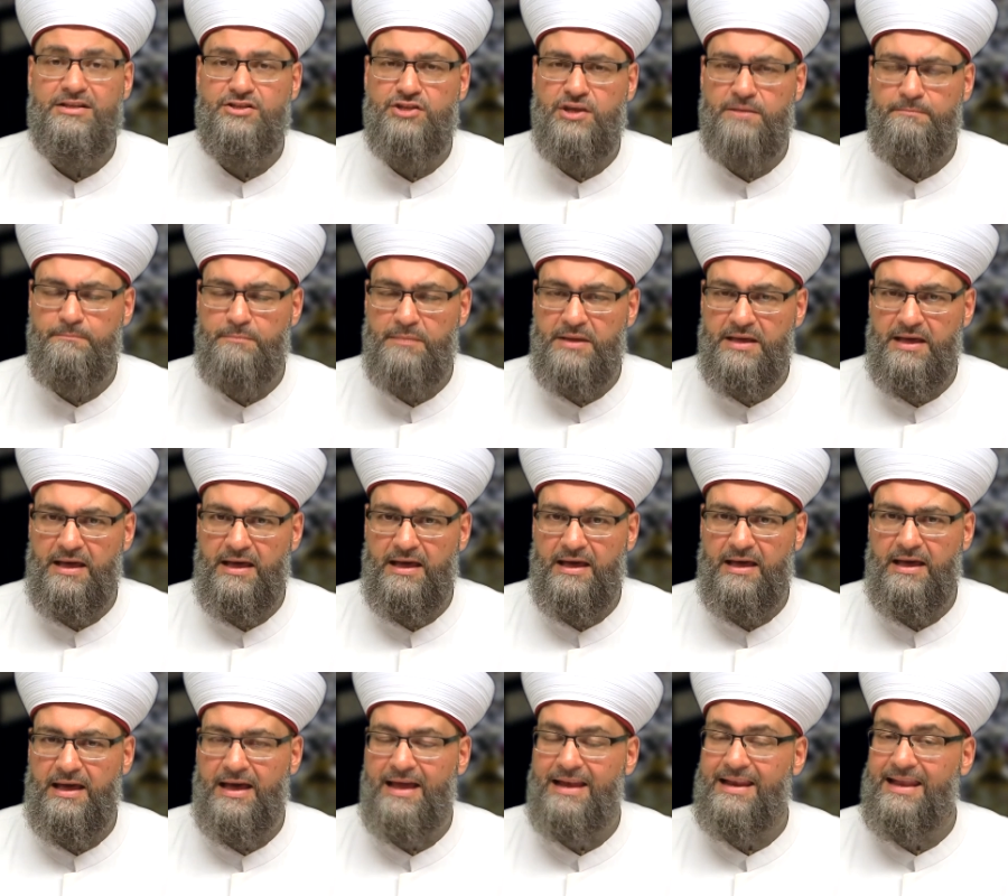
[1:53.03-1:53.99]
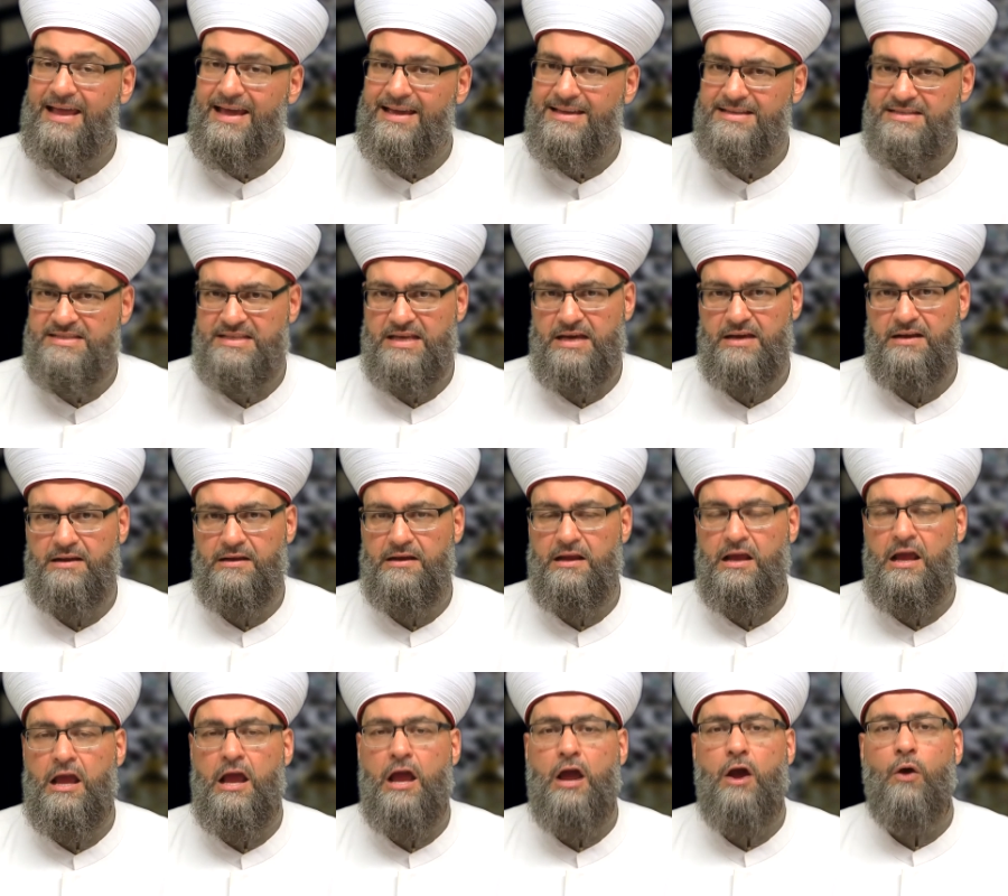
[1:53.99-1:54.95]
جنبها الأيسر
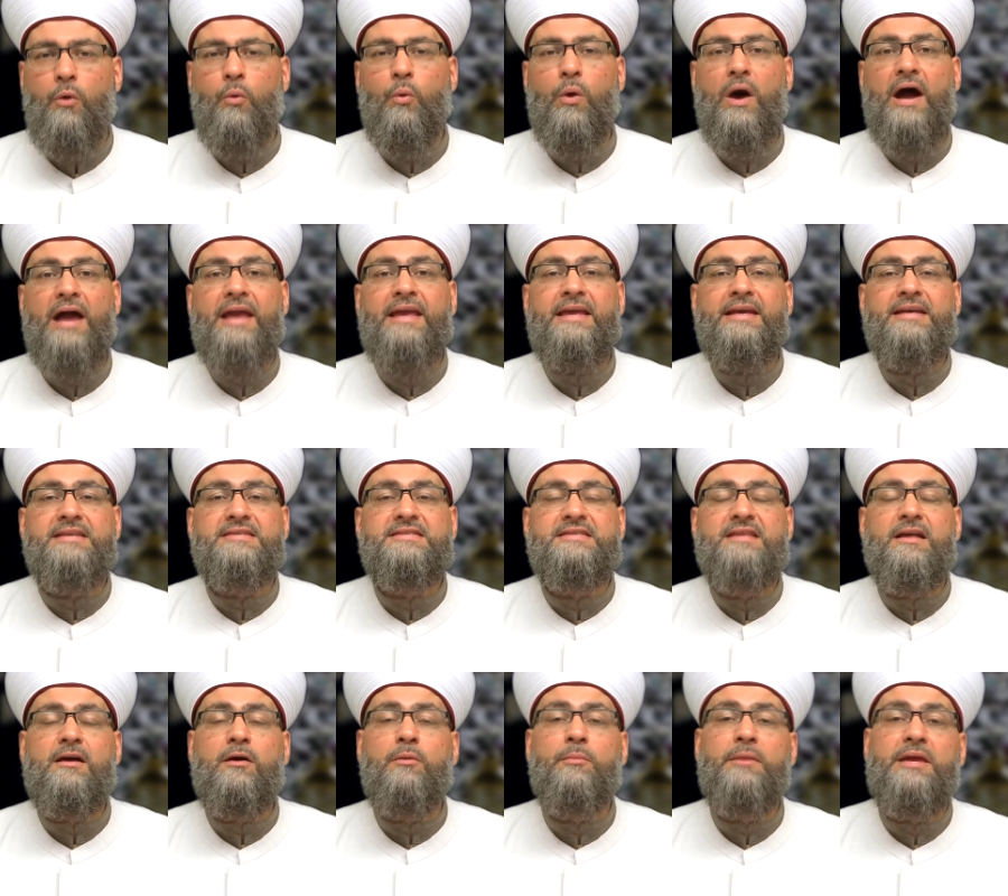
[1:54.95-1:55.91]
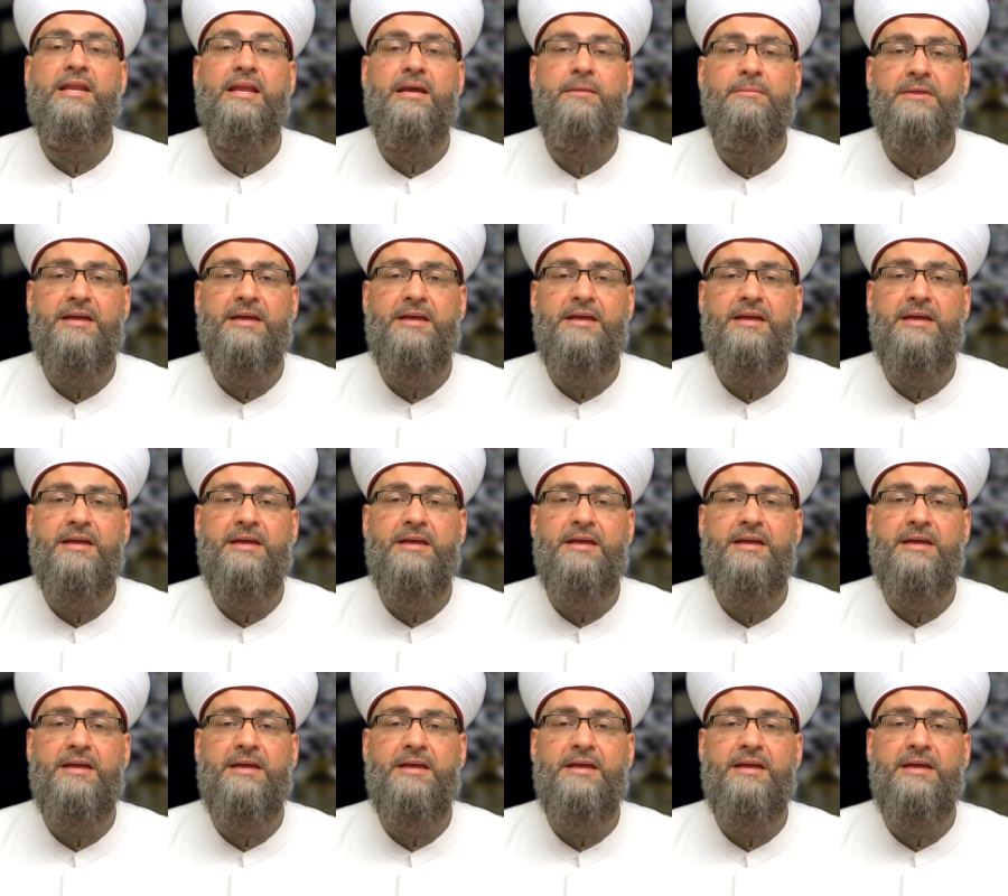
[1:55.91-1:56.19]
وأن يستقبل